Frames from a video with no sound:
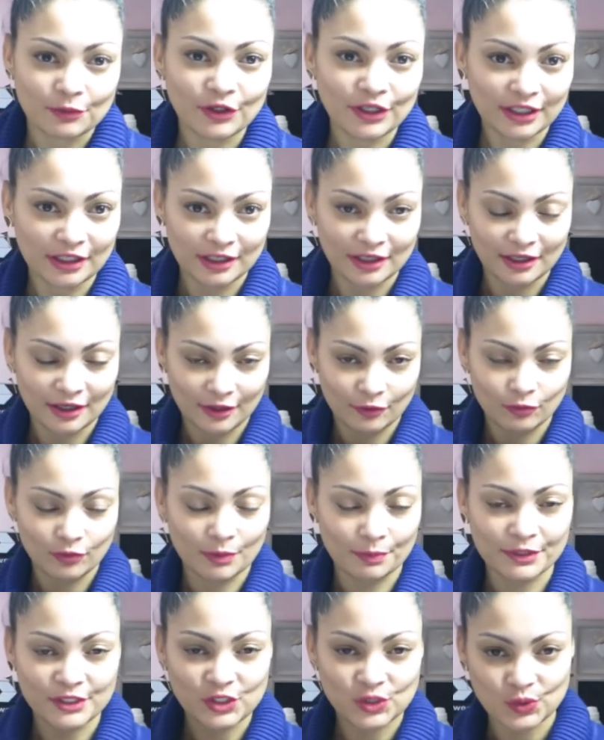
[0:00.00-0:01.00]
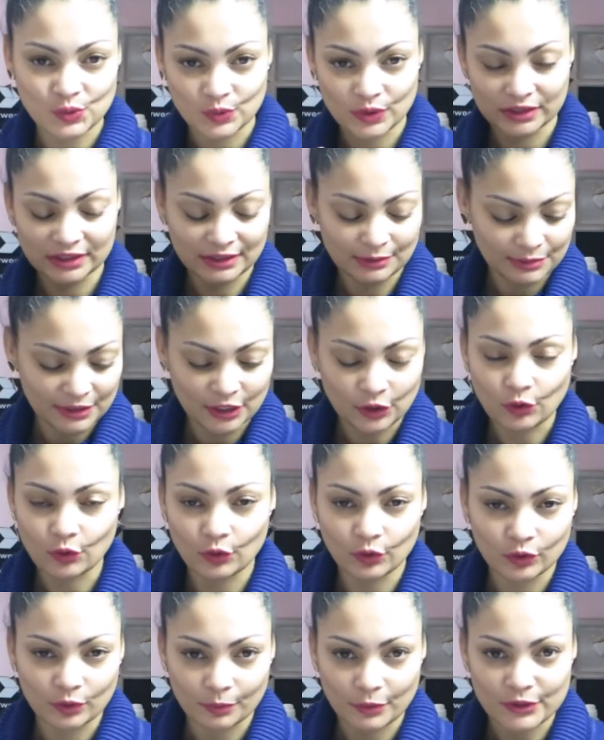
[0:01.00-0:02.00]
porque uma pessoa da minha
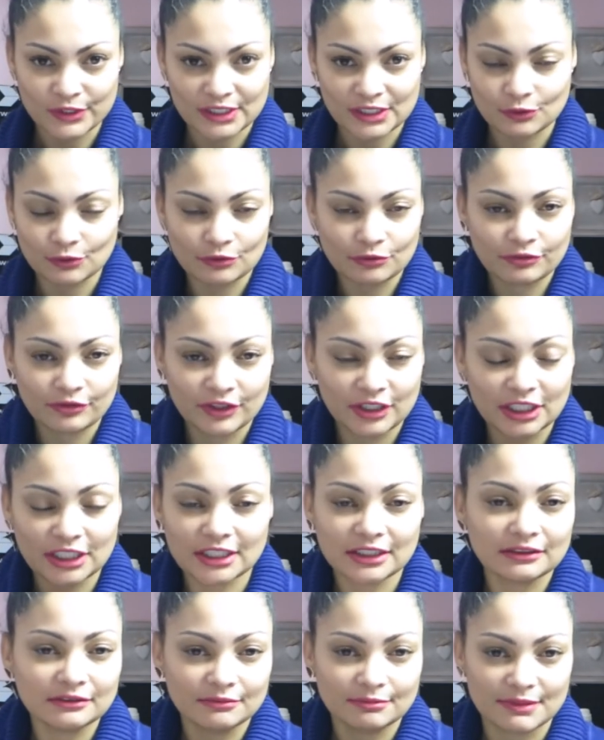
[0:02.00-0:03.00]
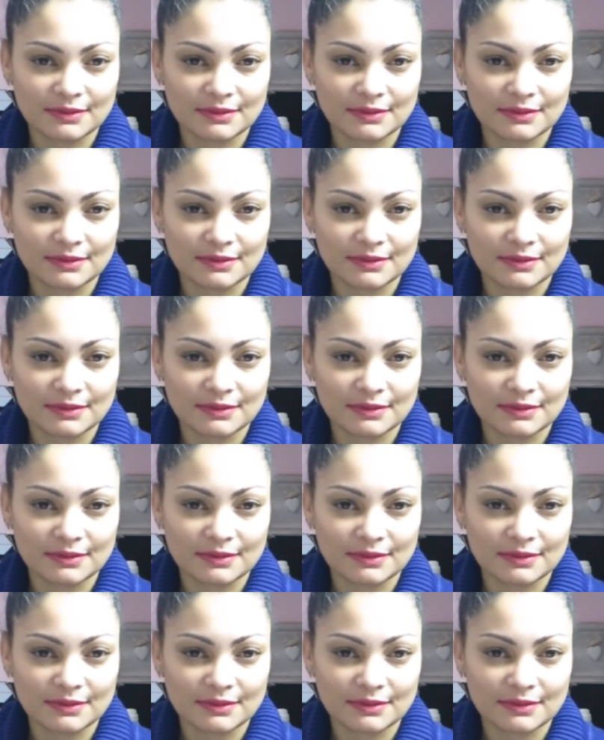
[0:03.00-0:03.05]
cor, eu posso ter uma filha